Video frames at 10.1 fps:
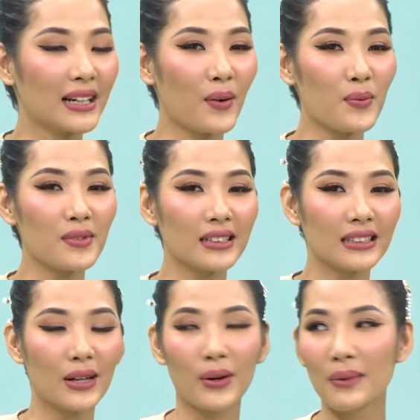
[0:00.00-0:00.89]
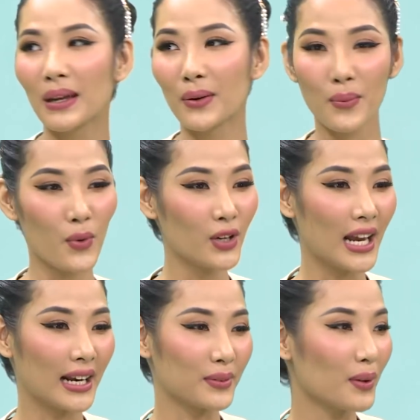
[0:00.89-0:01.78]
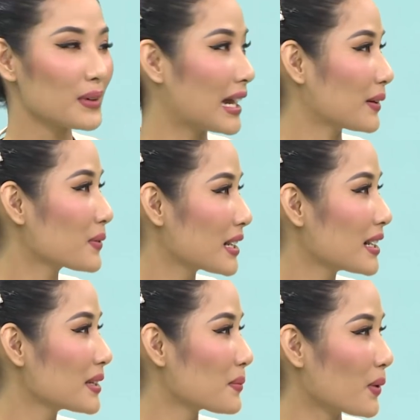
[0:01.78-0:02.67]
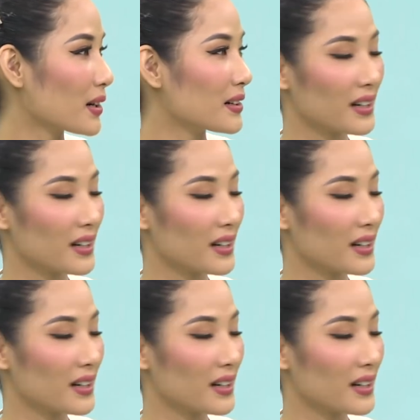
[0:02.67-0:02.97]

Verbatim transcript: cũng nhiều khi mình cũng muốn để kiểu tóc này tóc kia nhưng mọi người